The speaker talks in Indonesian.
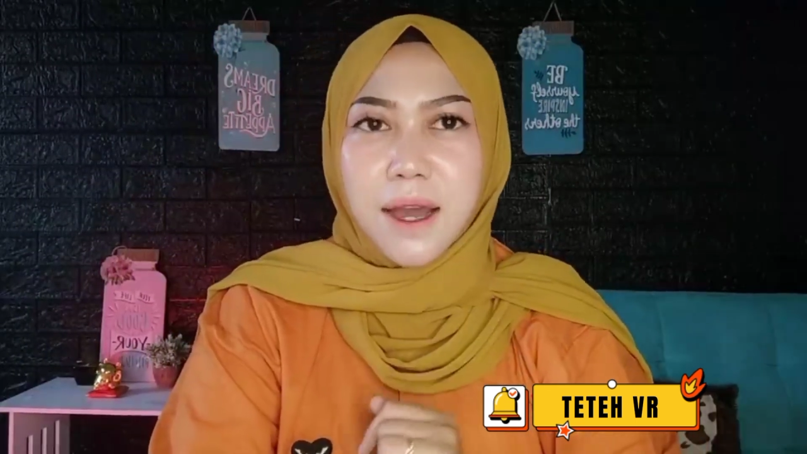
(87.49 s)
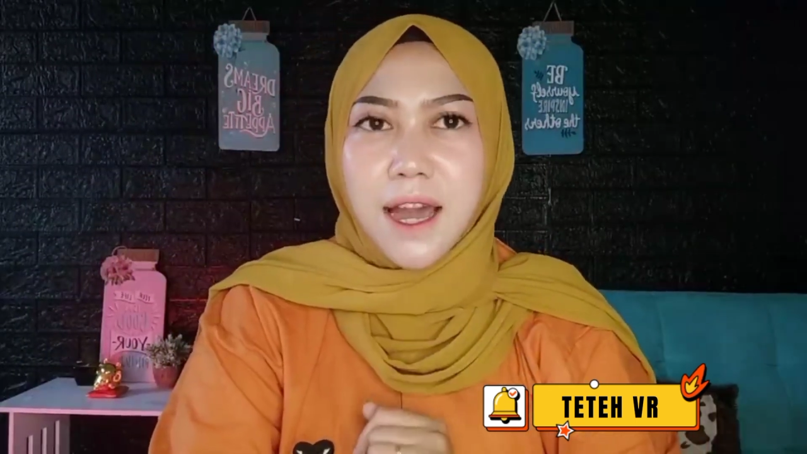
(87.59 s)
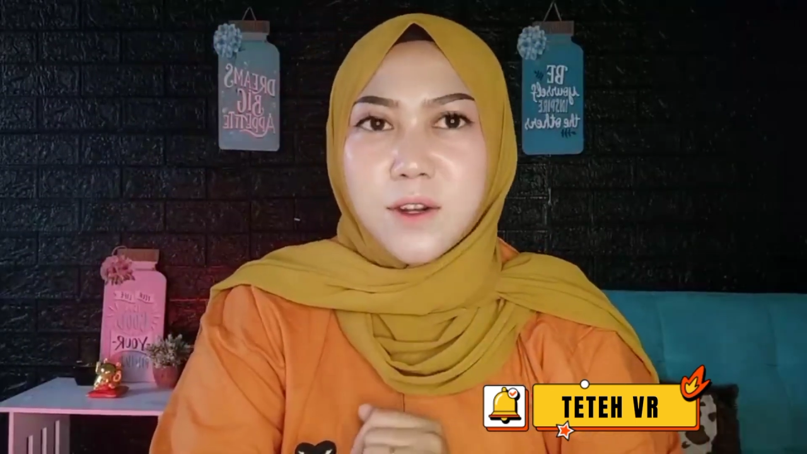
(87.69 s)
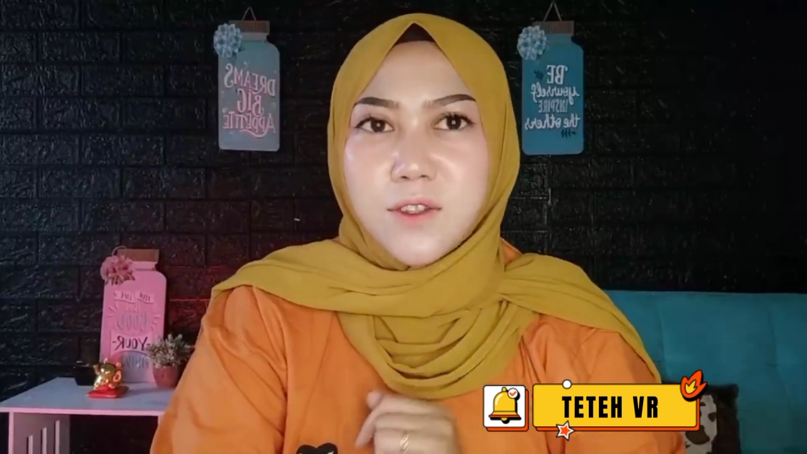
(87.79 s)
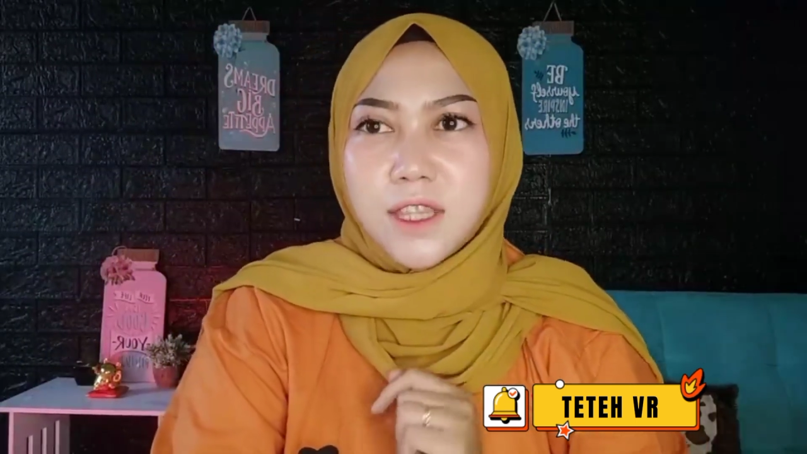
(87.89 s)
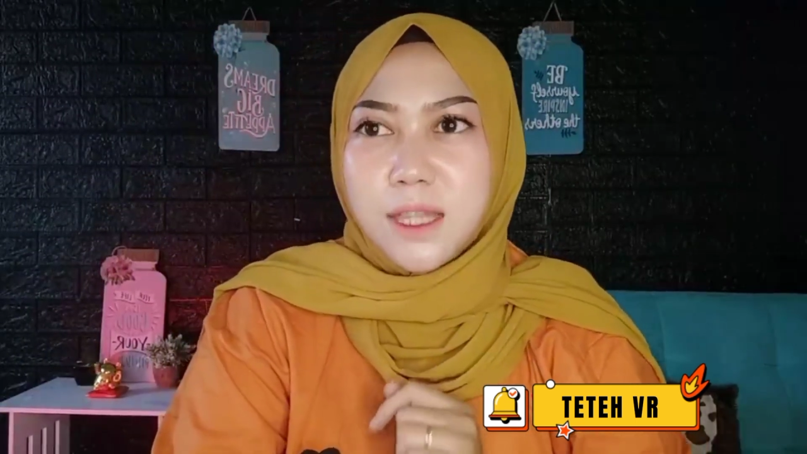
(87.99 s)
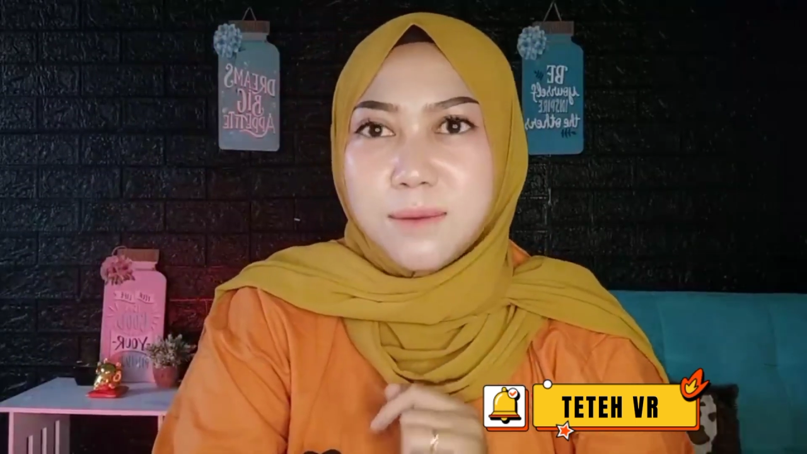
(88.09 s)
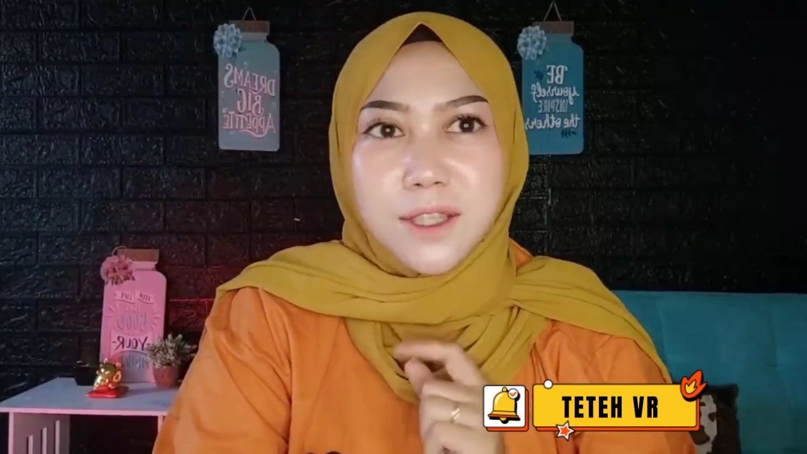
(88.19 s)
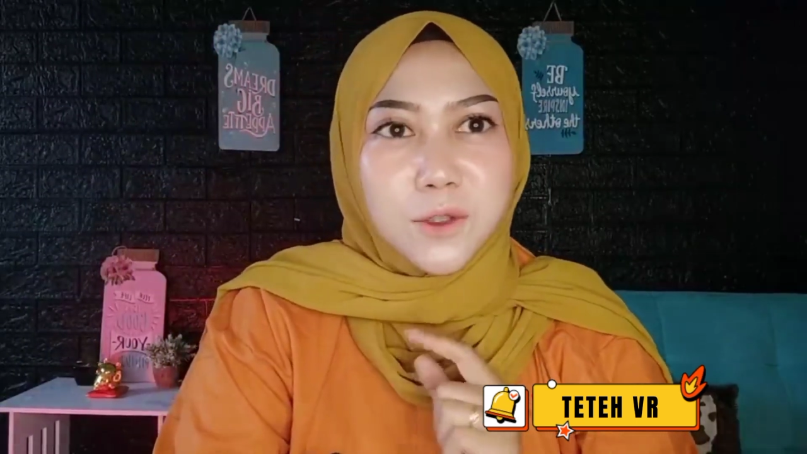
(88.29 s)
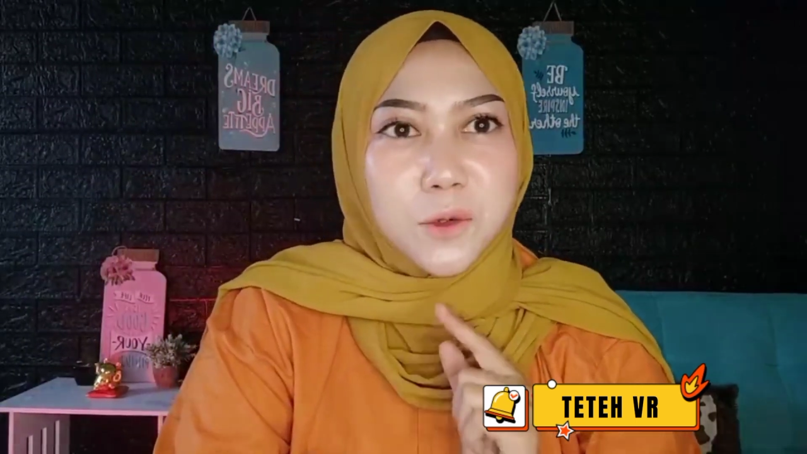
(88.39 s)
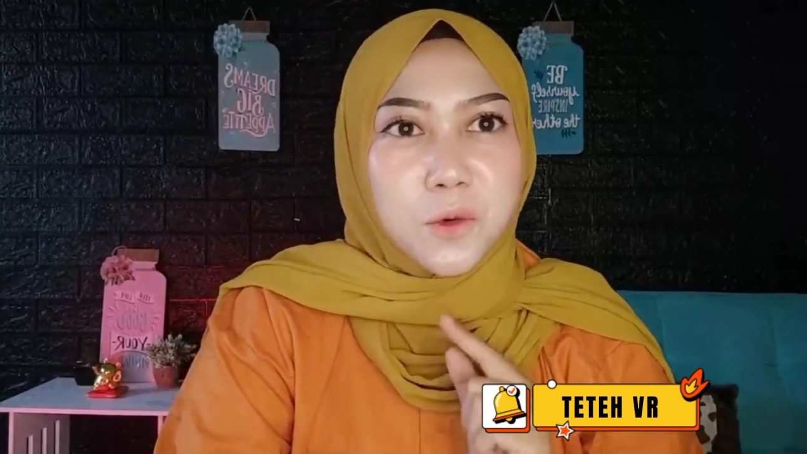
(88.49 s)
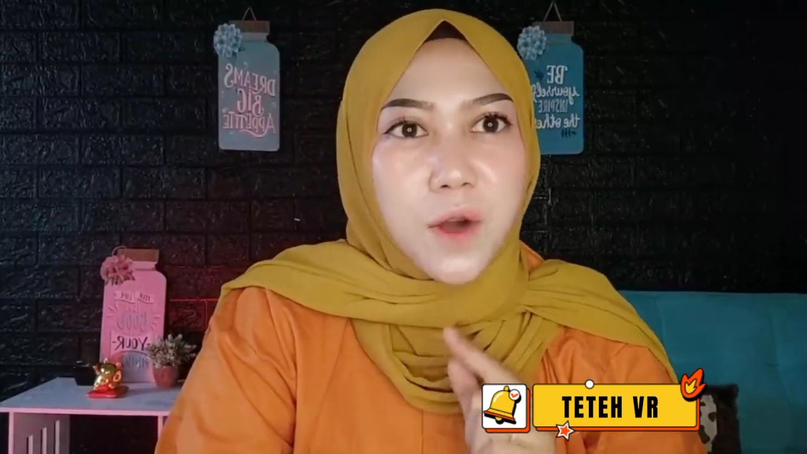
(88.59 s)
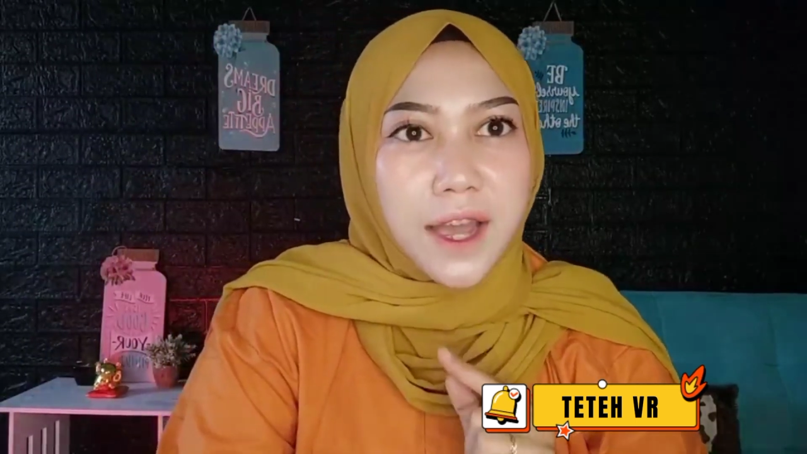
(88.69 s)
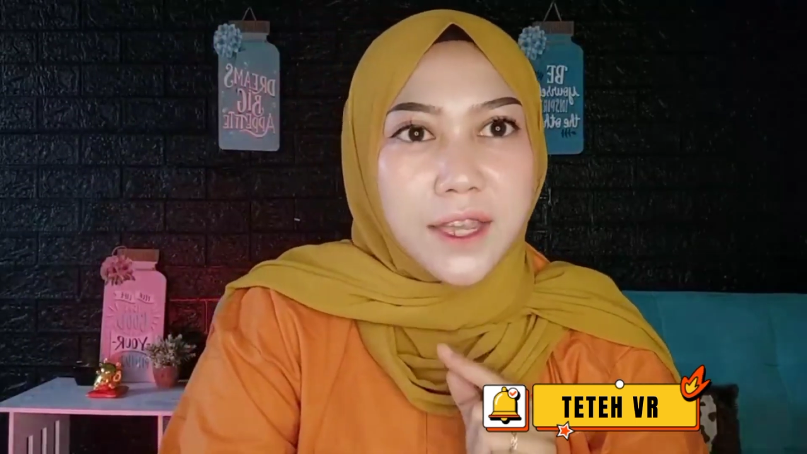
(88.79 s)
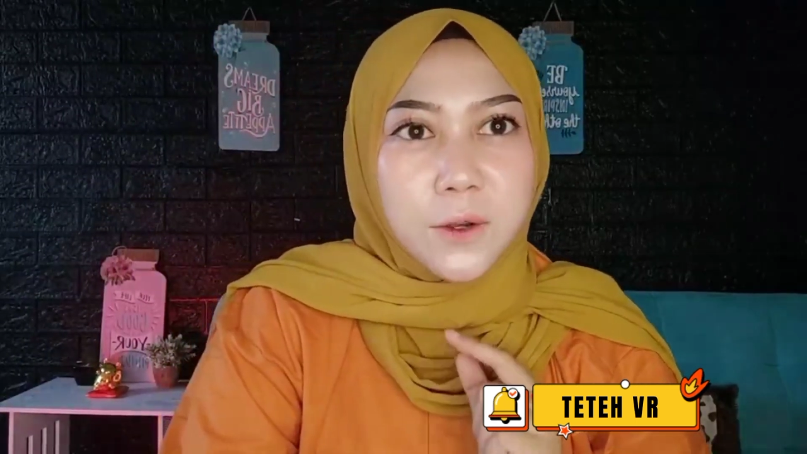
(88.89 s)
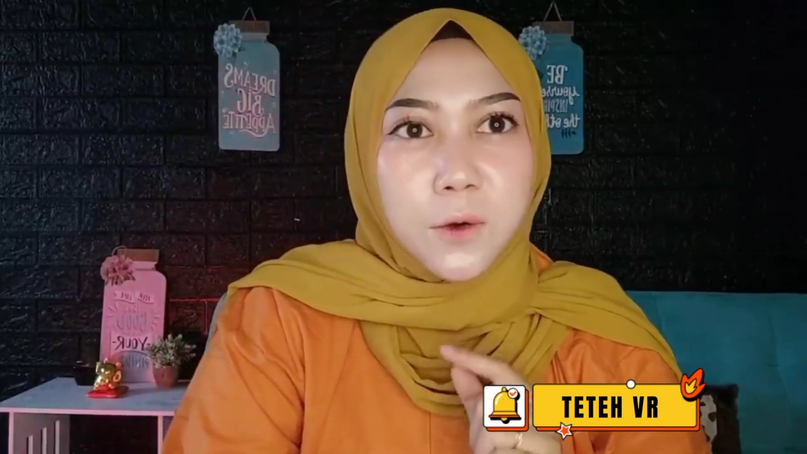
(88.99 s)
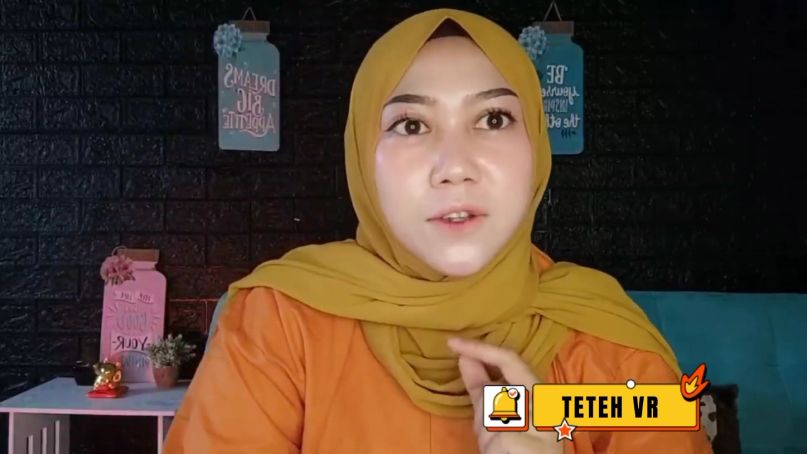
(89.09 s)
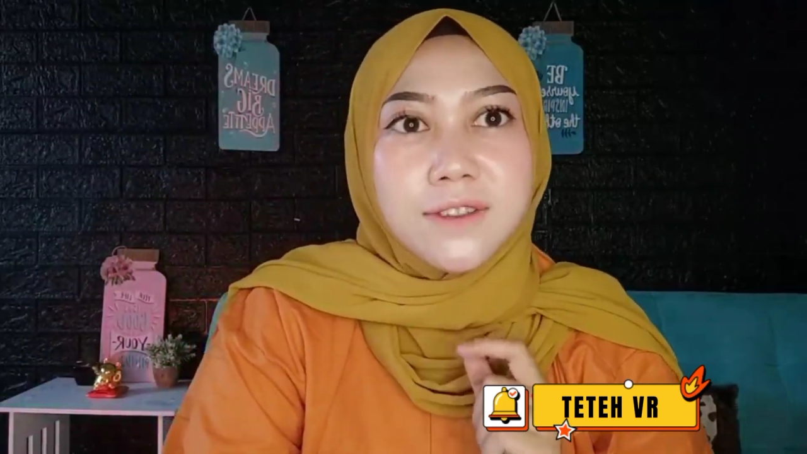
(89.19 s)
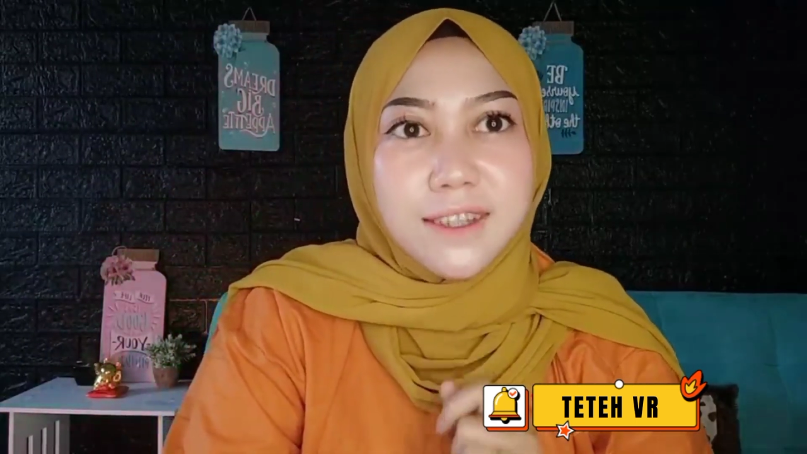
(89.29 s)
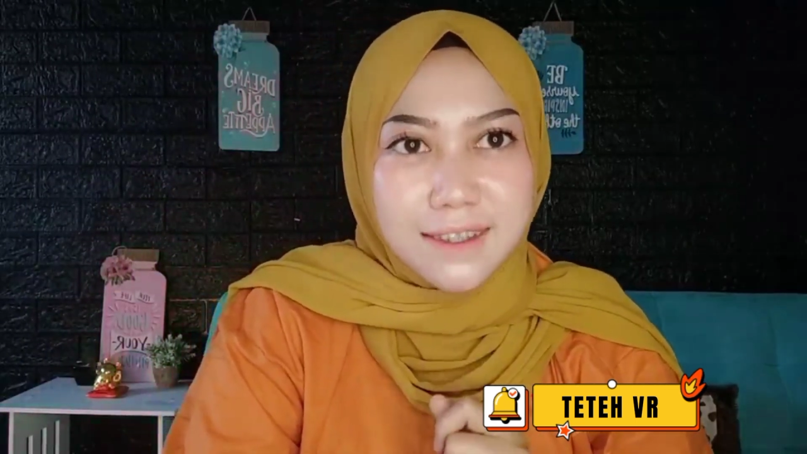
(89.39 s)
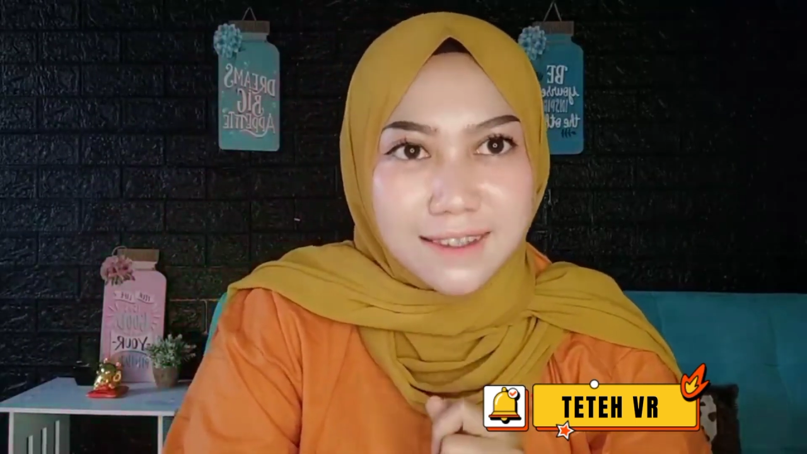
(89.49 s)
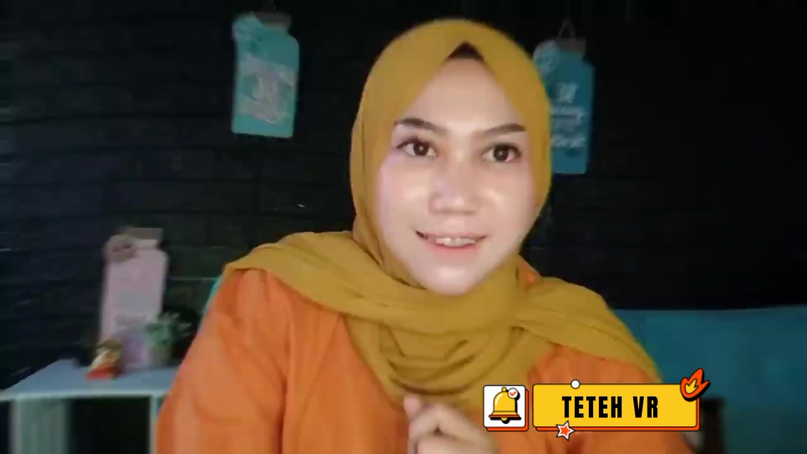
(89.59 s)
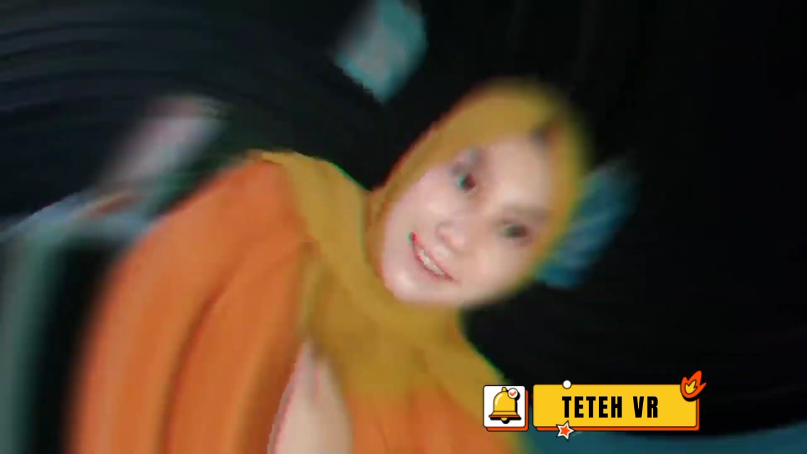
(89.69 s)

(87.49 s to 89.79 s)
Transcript: tetap sesuai dosis